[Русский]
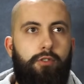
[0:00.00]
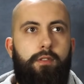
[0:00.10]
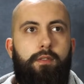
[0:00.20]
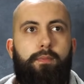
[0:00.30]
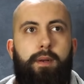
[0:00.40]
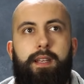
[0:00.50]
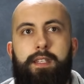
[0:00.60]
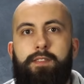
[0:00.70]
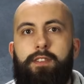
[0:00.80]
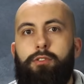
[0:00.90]
что про
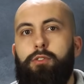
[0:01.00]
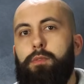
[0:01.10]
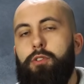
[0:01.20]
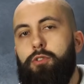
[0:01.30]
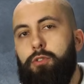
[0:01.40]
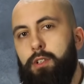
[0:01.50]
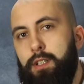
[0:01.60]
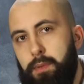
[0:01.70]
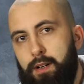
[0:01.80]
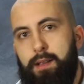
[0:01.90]
IT все думают, что
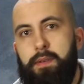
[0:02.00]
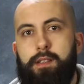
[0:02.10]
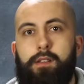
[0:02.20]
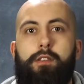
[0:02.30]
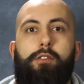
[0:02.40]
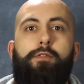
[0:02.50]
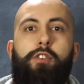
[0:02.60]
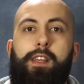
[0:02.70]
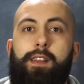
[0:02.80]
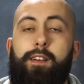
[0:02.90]
это программисты и тестировщики.